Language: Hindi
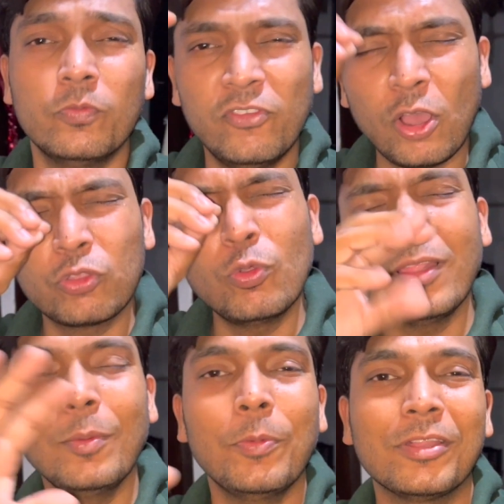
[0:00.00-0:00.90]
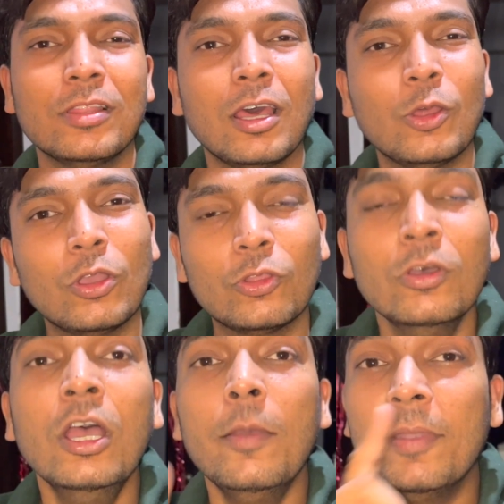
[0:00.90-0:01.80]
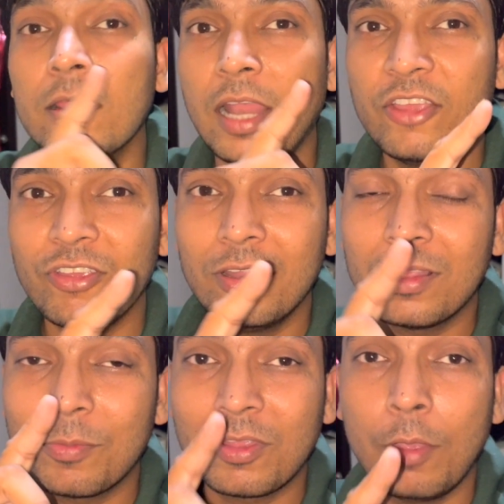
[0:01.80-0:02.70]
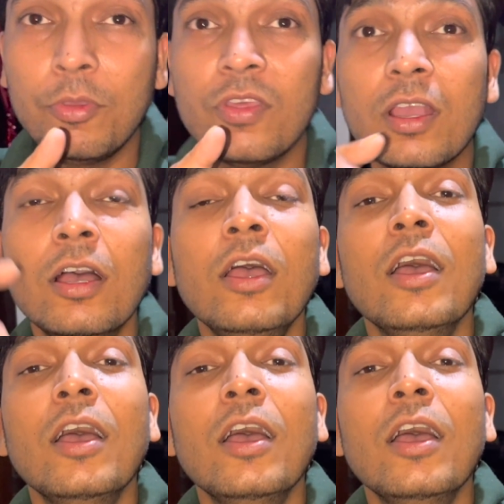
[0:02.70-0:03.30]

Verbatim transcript: ब्लॉग थोड़ा सा भी पसंद आ रहा होगा तो प्लीज लाइक शेयर एंड सब्सक्राइब कीजिएगा